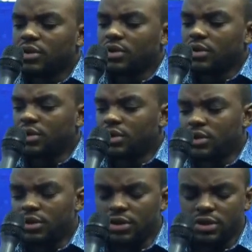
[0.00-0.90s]

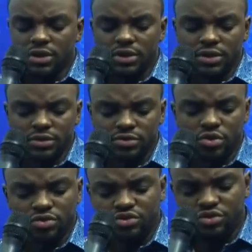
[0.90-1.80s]
euh,
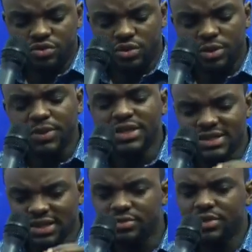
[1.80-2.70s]
donc sur les pays
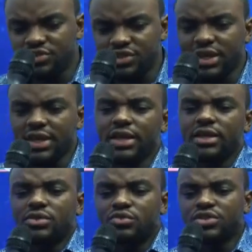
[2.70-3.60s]
très bien gérés,
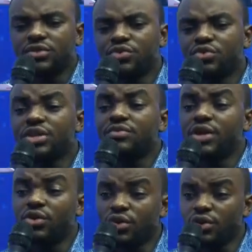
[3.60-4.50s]
nous avions des
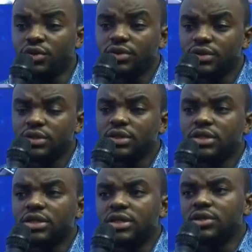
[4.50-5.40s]
valeurs mhm.
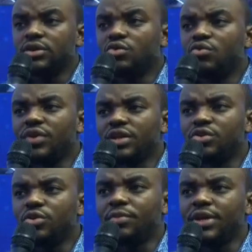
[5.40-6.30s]
qui euh, gouvernaient
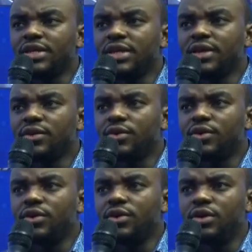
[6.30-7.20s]
le pays.
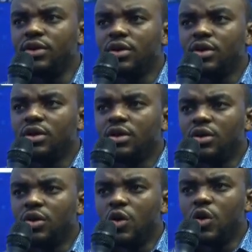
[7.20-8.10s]

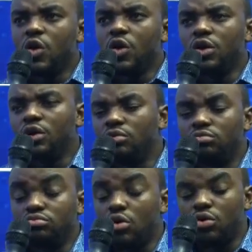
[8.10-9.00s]
Euh,
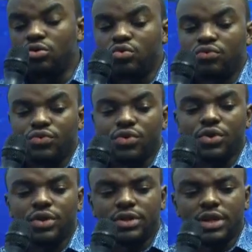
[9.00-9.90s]
bon, nos
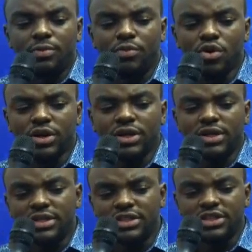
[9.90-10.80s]
vieux de l'époque,
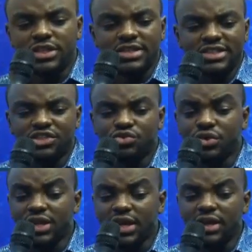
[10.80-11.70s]
les,
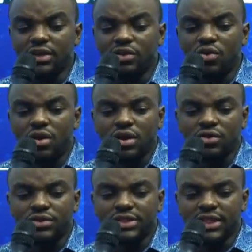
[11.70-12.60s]
historiens l'ont
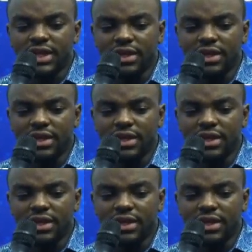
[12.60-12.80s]
raconté.